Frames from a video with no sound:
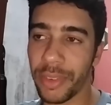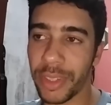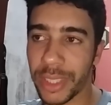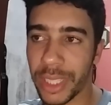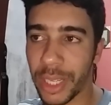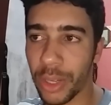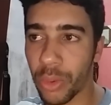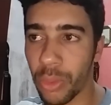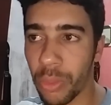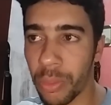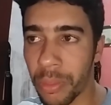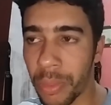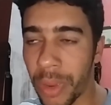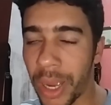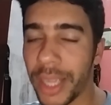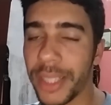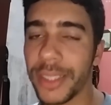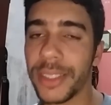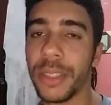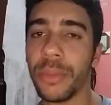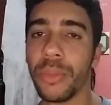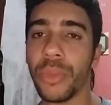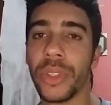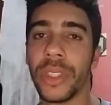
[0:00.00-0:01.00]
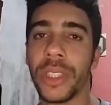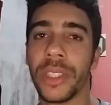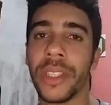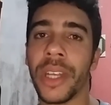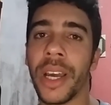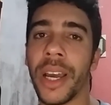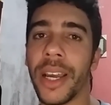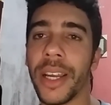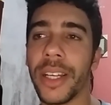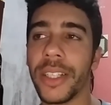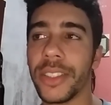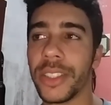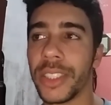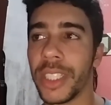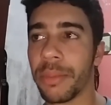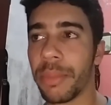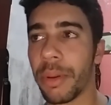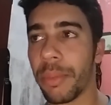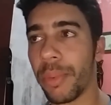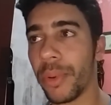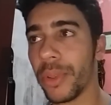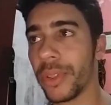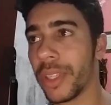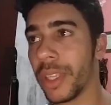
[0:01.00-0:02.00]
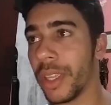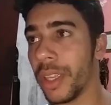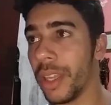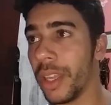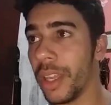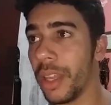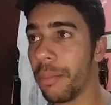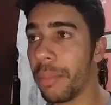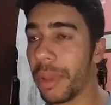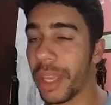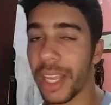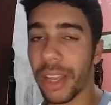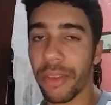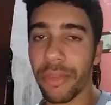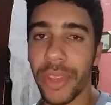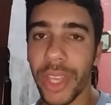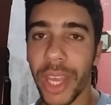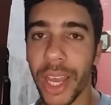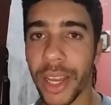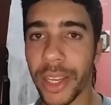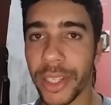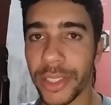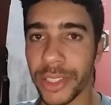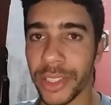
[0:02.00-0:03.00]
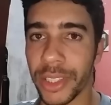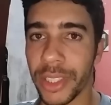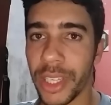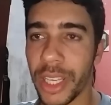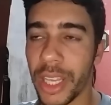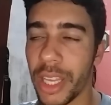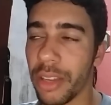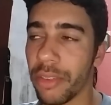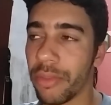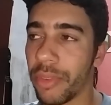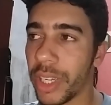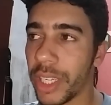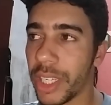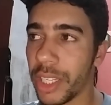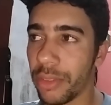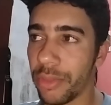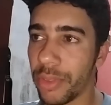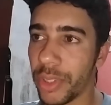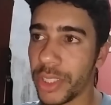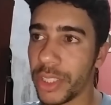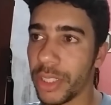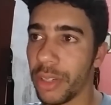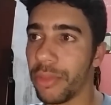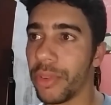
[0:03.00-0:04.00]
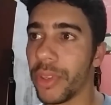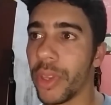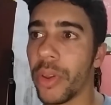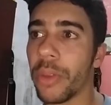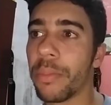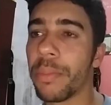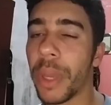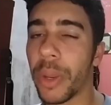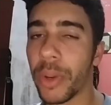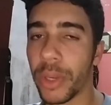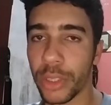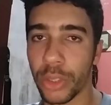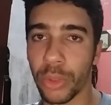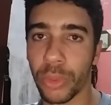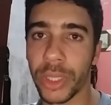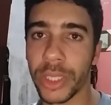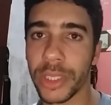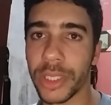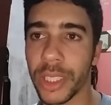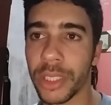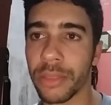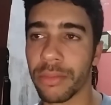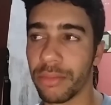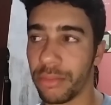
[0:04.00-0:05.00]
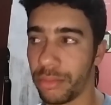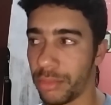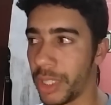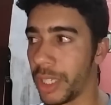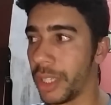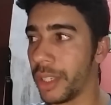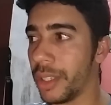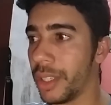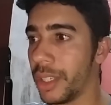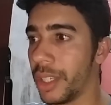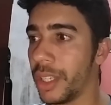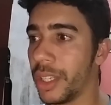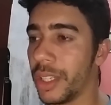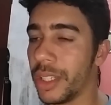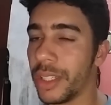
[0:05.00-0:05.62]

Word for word: ele vai estar tá com mais imunidade, né, para poder pegar viagem. Vai que ele vem de avião e pega uma doença, né,